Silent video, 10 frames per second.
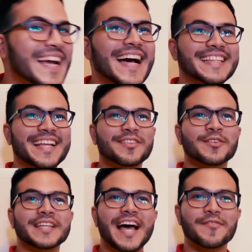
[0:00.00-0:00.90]
Sigan
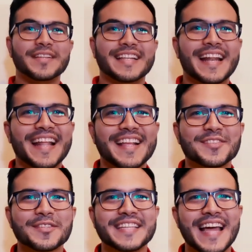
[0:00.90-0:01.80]
atentos a nuestras
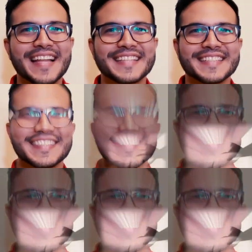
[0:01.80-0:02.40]
redes sociales.